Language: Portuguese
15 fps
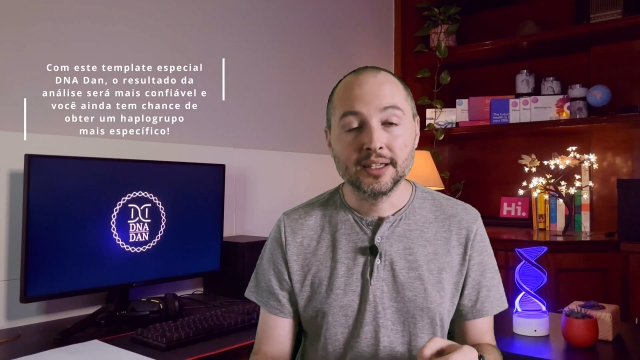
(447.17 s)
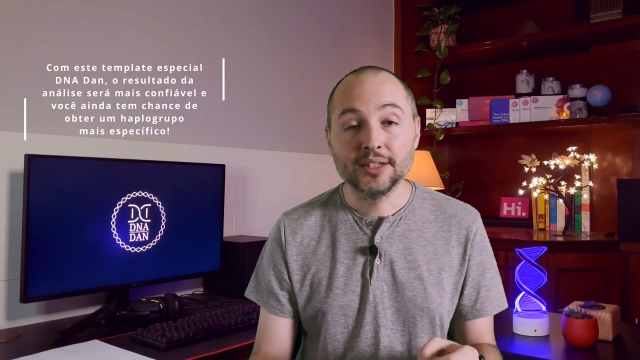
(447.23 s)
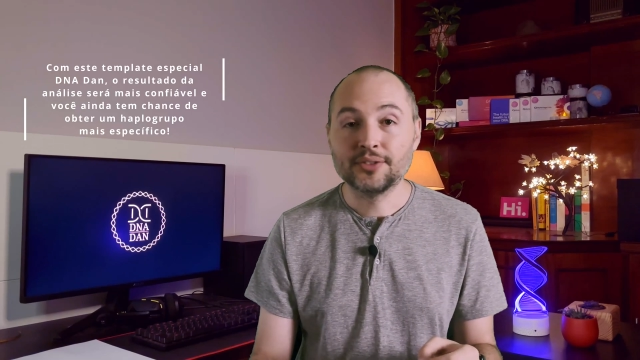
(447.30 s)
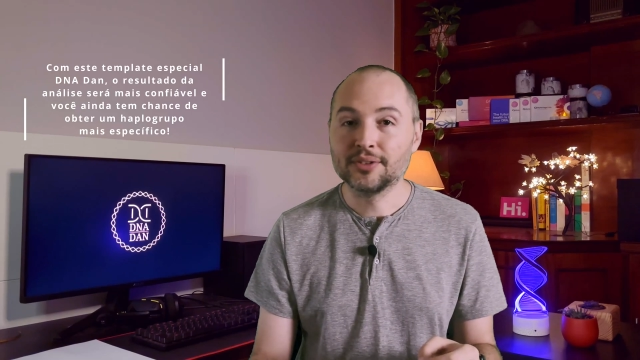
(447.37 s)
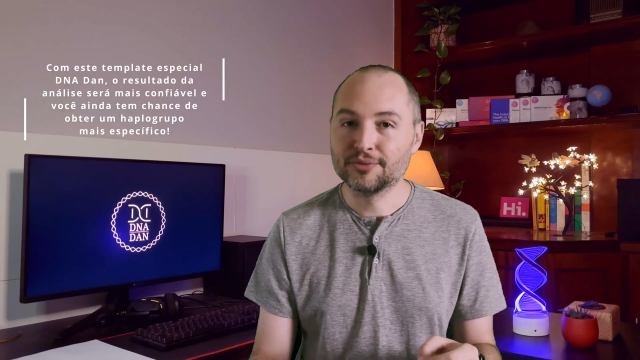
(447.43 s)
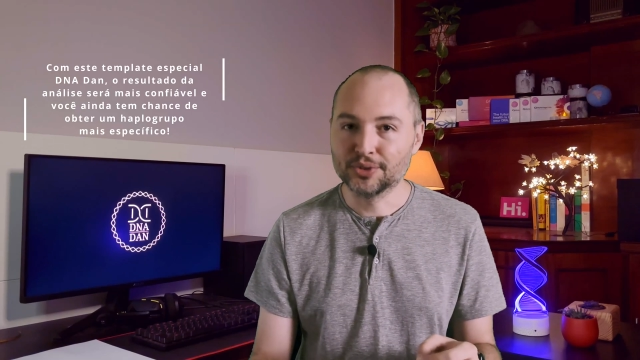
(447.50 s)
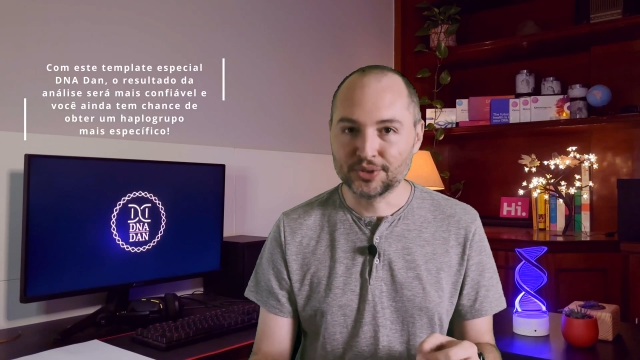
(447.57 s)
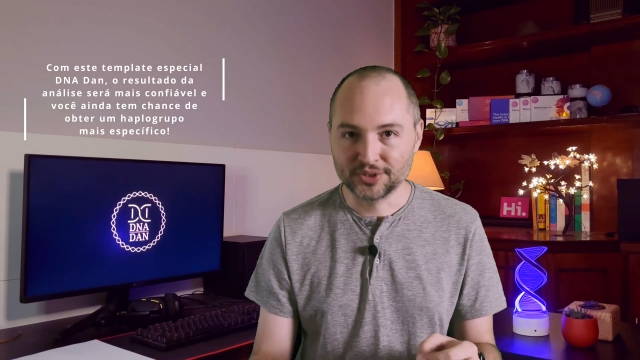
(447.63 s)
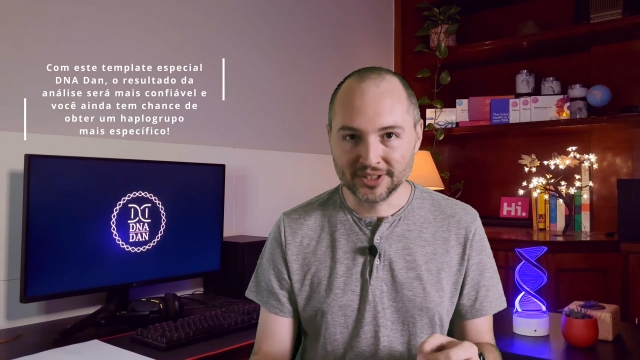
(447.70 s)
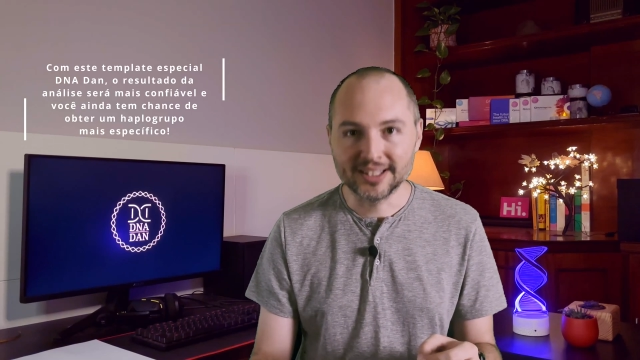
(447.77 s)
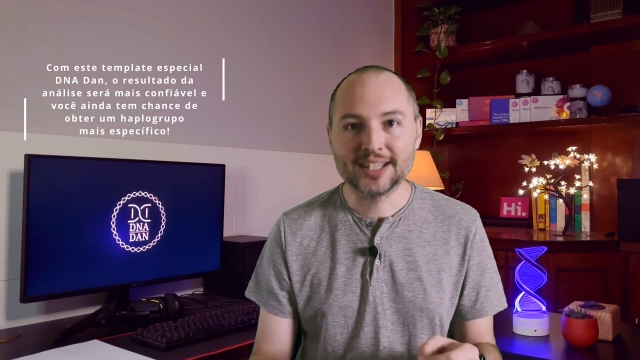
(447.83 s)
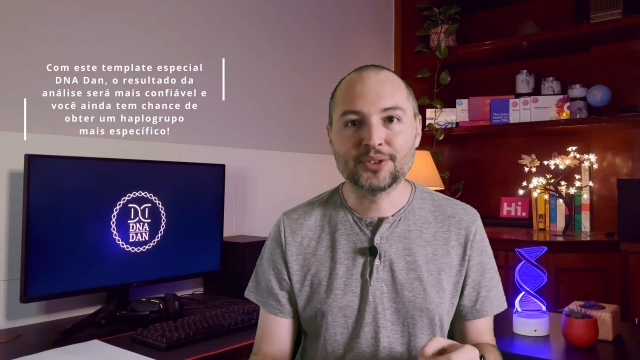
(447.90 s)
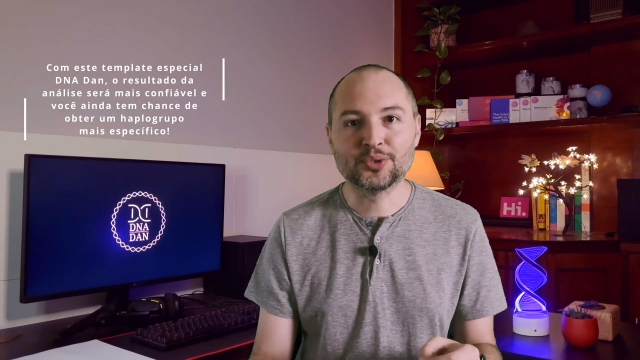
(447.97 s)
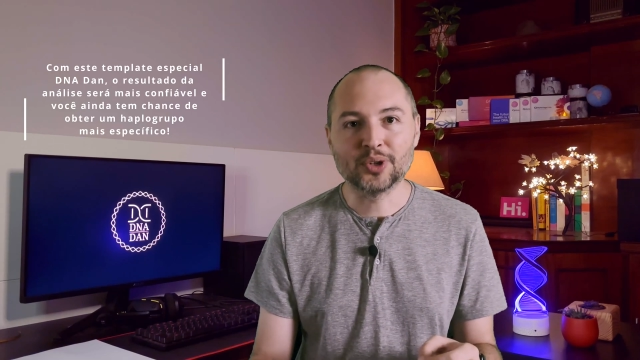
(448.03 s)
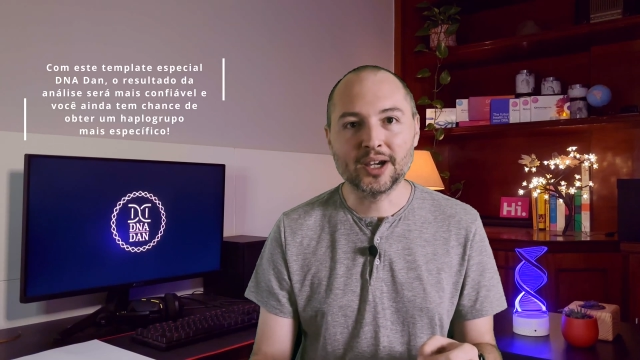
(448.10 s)
e, se você
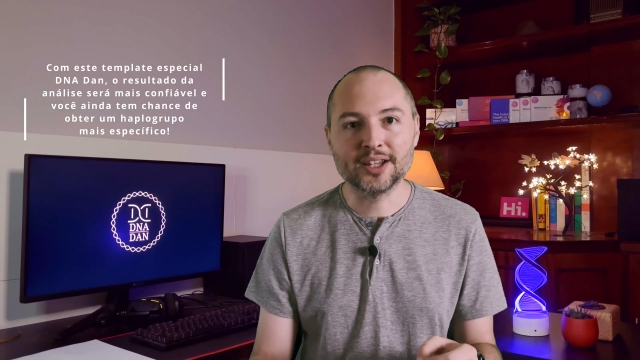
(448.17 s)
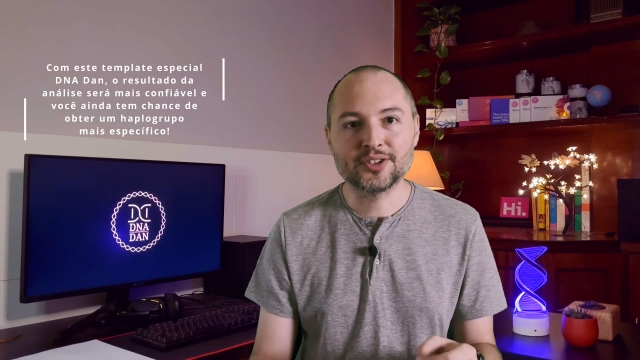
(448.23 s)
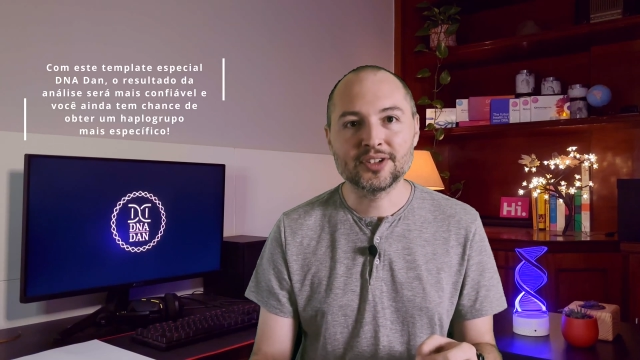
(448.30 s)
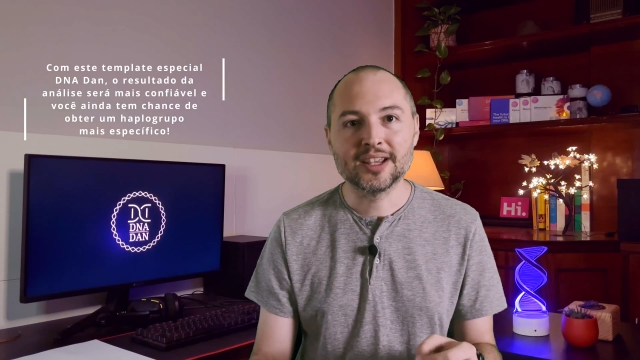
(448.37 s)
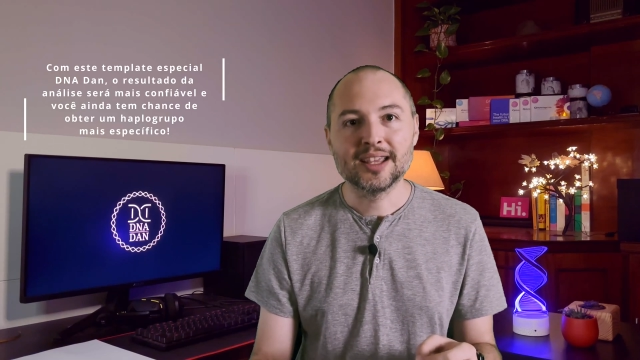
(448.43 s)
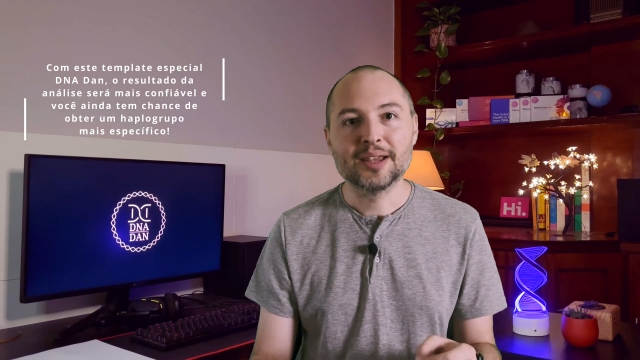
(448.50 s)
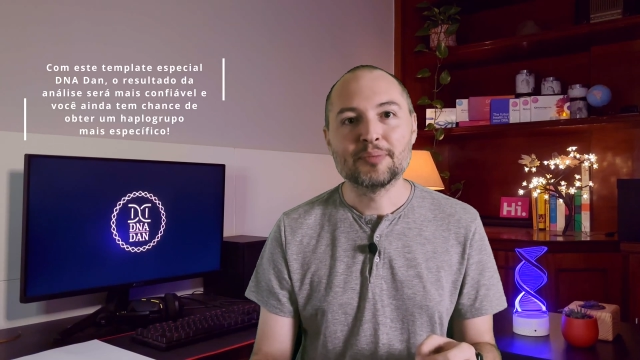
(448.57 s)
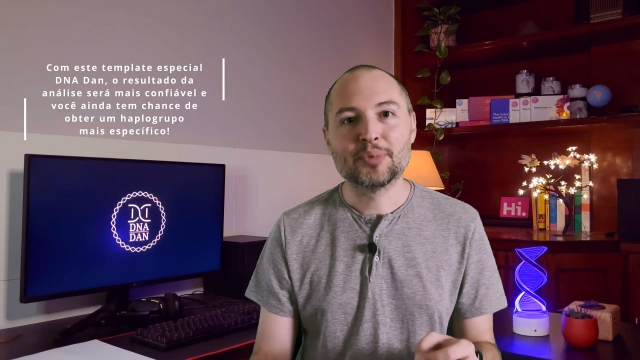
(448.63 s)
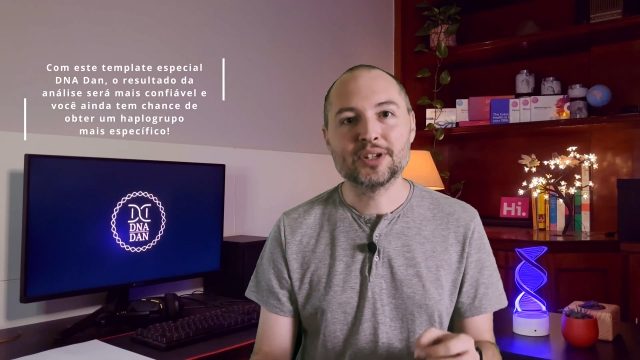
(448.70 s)
der sorte,